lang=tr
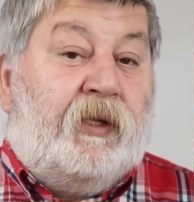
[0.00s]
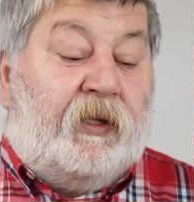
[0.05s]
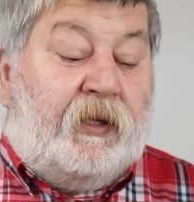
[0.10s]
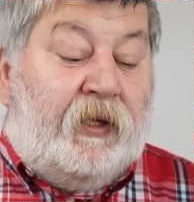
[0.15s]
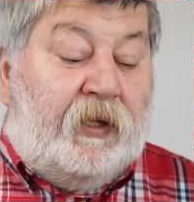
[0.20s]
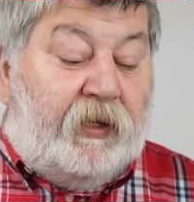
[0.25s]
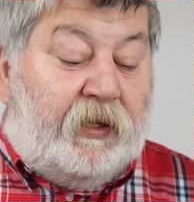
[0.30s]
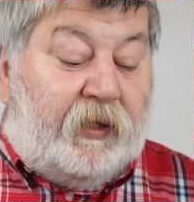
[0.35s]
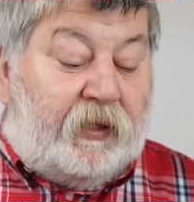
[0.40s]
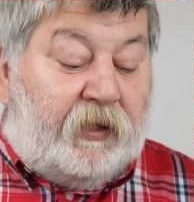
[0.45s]

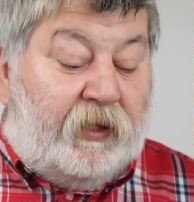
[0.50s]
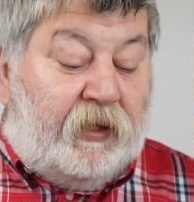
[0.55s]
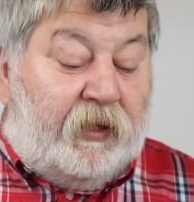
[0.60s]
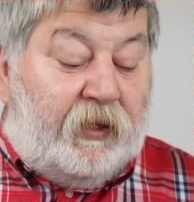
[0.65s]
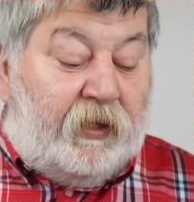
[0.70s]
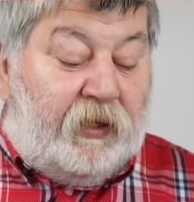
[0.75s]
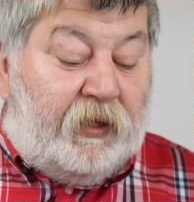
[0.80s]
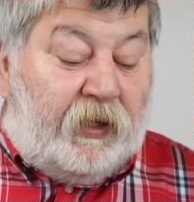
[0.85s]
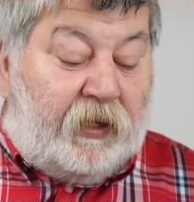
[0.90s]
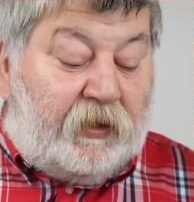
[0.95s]
diyerek e,
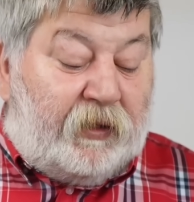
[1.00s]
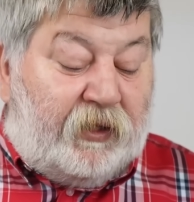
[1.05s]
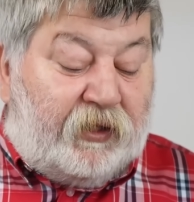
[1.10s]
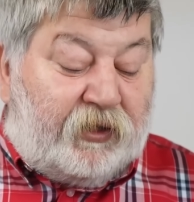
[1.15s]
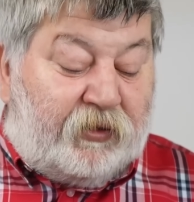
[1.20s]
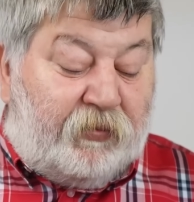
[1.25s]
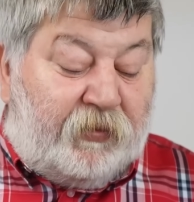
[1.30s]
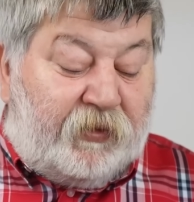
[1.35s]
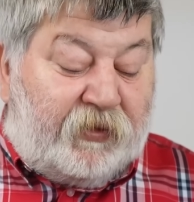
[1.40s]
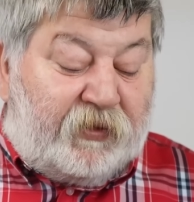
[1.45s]

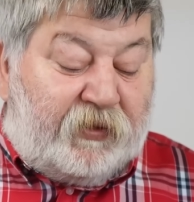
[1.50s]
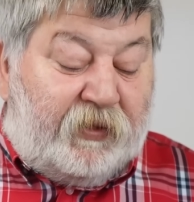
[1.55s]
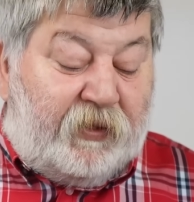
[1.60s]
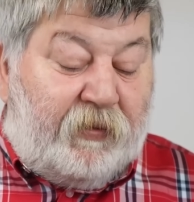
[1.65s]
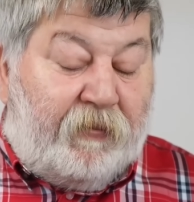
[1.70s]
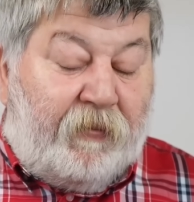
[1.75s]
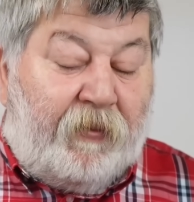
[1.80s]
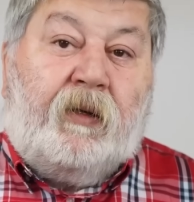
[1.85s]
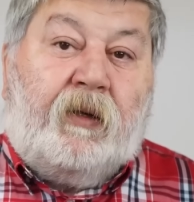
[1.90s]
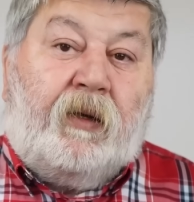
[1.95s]
yaklaşması
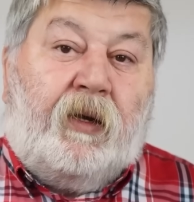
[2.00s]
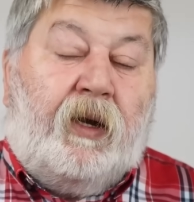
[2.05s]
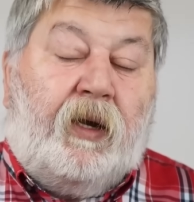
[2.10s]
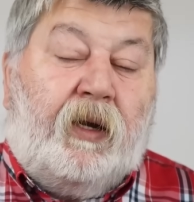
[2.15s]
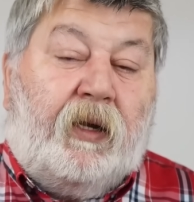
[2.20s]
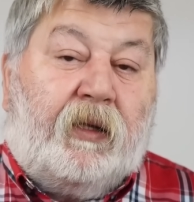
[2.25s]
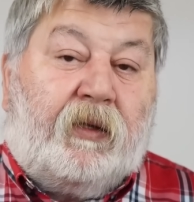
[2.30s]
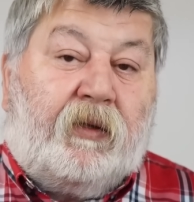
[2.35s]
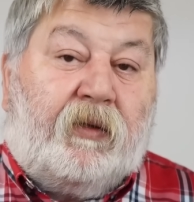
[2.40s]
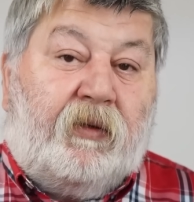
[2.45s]

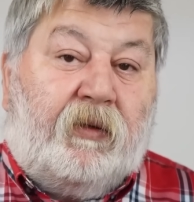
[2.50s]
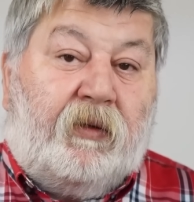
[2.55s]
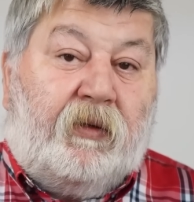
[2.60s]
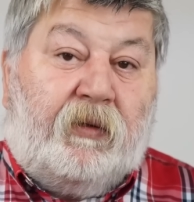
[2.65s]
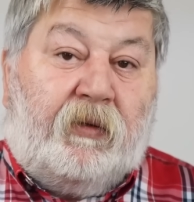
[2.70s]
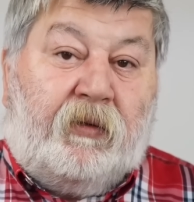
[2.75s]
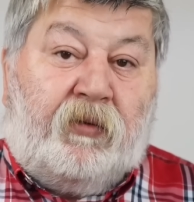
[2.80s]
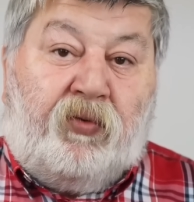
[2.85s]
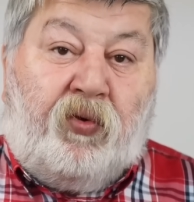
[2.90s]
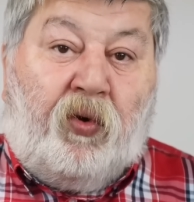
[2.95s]
gayet e,
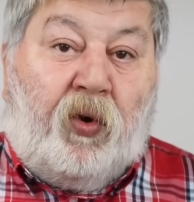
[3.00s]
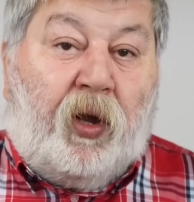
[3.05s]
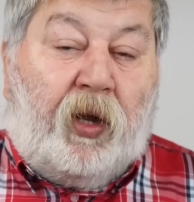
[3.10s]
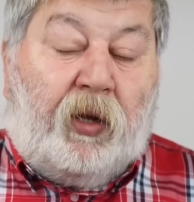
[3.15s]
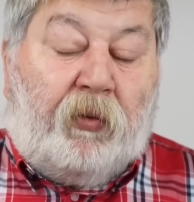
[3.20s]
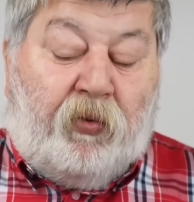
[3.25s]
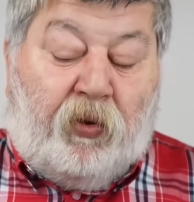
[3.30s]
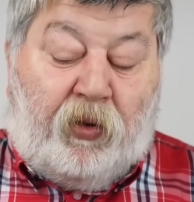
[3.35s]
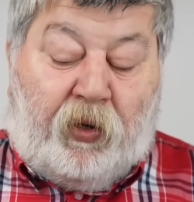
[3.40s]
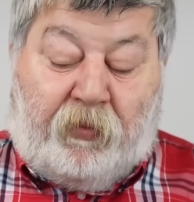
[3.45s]

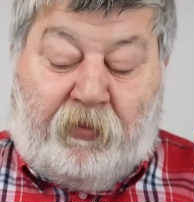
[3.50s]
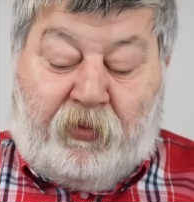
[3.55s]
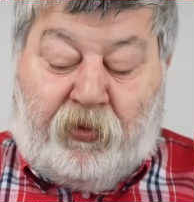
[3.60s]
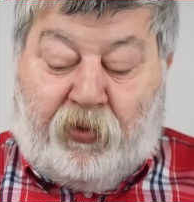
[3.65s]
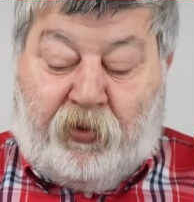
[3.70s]
doğal böyle bir